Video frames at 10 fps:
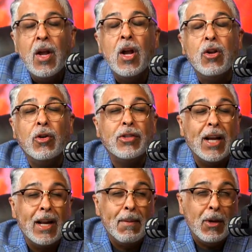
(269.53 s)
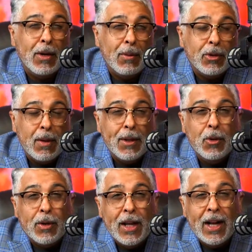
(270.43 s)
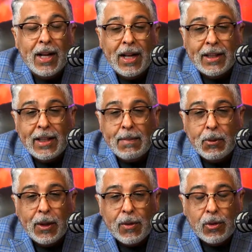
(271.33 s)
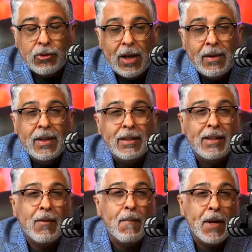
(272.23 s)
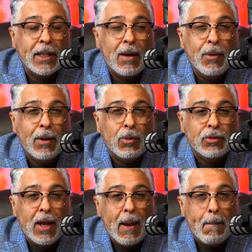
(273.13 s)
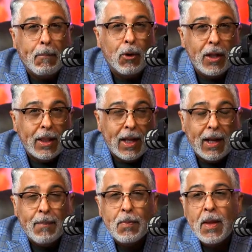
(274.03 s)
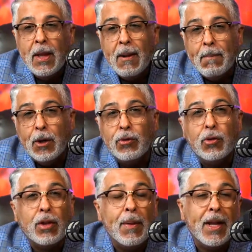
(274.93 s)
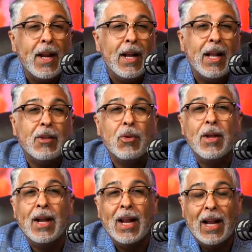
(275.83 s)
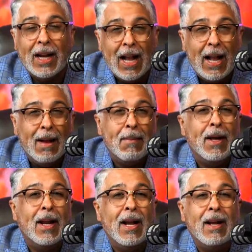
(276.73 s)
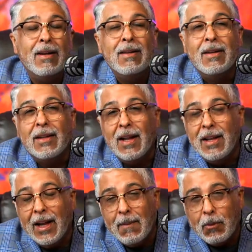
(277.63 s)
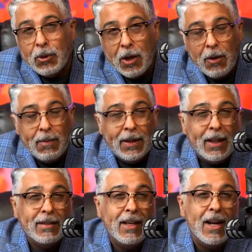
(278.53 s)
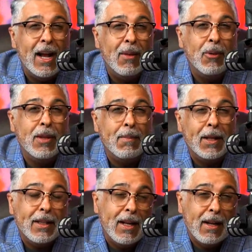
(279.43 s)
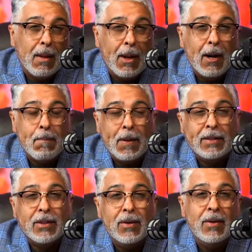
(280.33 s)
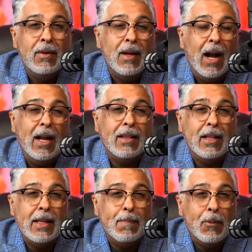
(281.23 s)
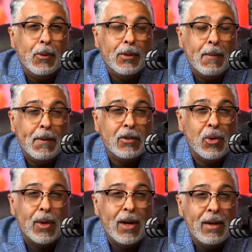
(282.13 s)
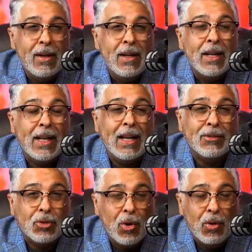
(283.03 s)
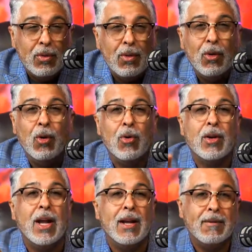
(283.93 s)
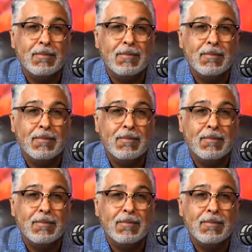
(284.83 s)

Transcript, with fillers: Yo sé que la mayoría de ustedes no quieren que este tipo de cosas se convierta en una cosa política, pero si ustedes quieren que esto llegue a la Cámara, que llegue posteriormente al Senado y demás, tienen que darle espacio a este tipo de personas que son los que